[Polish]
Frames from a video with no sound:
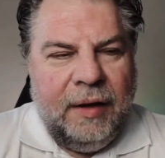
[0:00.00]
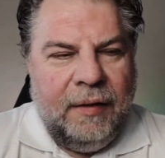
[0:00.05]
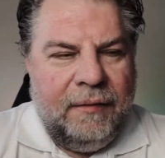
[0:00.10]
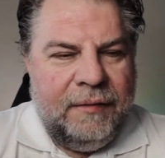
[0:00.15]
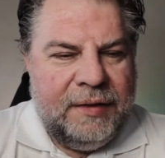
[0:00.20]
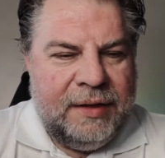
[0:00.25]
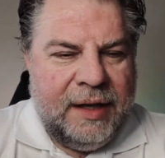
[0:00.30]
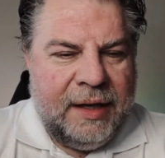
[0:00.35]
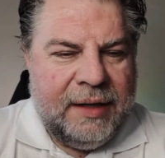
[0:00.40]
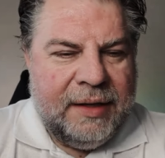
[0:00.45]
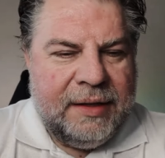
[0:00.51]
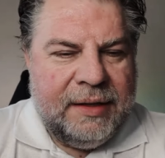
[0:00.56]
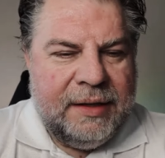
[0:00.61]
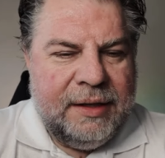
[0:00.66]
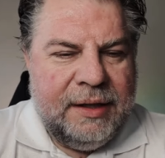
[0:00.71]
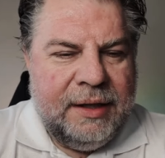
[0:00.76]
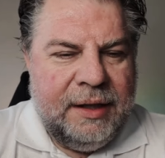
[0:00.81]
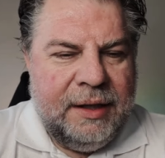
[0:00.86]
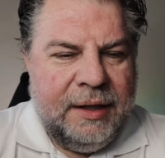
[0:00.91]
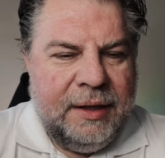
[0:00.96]
W
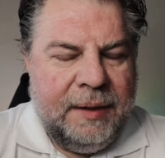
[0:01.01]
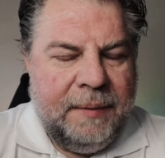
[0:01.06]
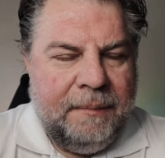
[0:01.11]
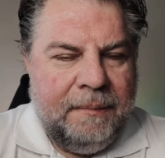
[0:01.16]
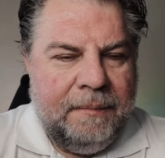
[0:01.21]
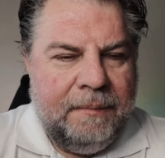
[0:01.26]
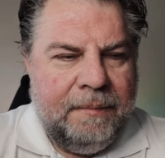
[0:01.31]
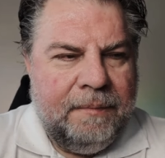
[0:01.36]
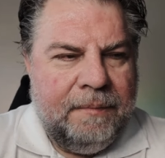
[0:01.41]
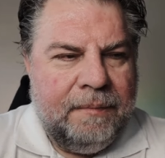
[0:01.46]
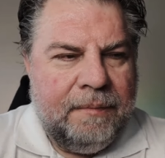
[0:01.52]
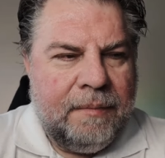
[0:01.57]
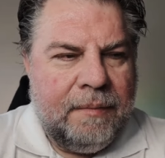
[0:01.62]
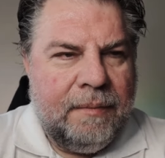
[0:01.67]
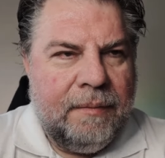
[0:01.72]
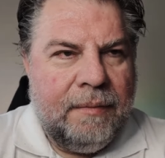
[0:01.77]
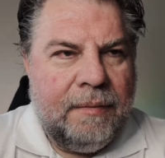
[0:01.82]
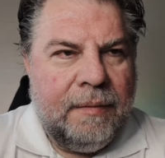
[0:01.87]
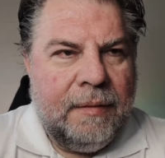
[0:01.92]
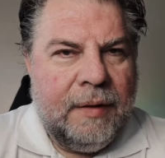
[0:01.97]
sekcji mm,
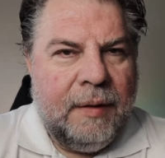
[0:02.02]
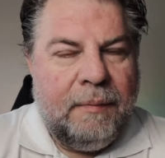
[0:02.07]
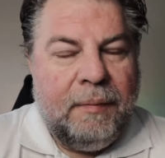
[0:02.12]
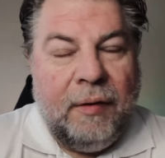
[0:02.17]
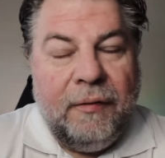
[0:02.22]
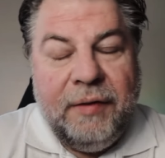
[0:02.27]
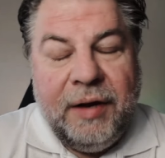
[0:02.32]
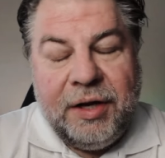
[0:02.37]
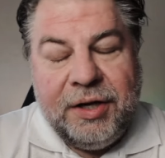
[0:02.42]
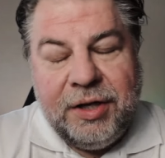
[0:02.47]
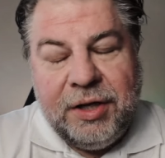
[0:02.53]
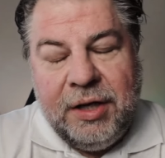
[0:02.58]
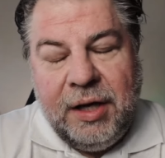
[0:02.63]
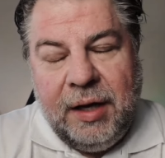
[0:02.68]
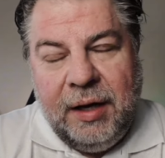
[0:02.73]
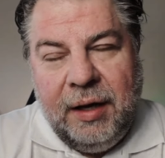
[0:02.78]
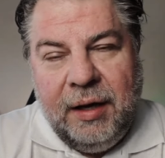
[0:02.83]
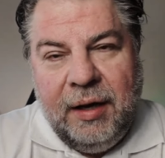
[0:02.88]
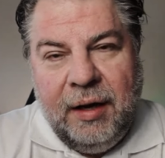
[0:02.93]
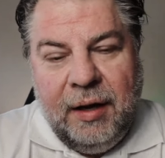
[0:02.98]
powierzchnie,